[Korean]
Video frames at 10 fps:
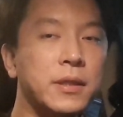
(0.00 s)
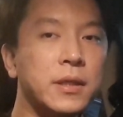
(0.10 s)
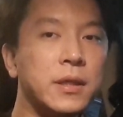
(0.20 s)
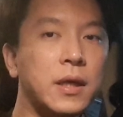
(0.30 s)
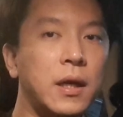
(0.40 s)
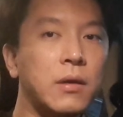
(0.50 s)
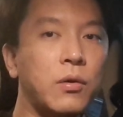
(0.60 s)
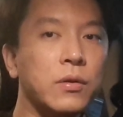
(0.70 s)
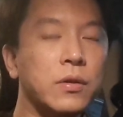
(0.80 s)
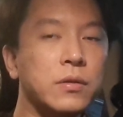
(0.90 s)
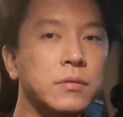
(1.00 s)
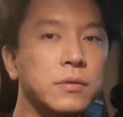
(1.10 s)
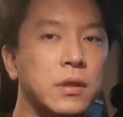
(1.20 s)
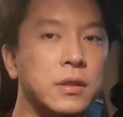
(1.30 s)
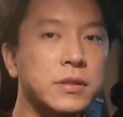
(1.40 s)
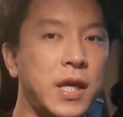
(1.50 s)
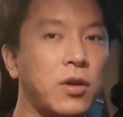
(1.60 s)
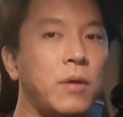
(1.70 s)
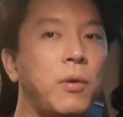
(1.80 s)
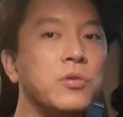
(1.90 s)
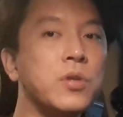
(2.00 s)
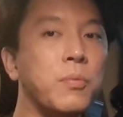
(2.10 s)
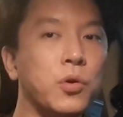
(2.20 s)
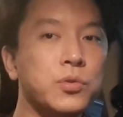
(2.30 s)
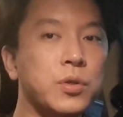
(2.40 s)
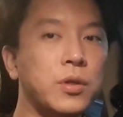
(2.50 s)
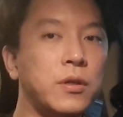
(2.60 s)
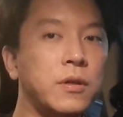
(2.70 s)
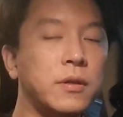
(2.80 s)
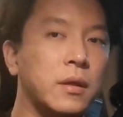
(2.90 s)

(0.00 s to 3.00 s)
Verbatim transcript: 되니까 거기서는 제 걸 먼저 보여줘요.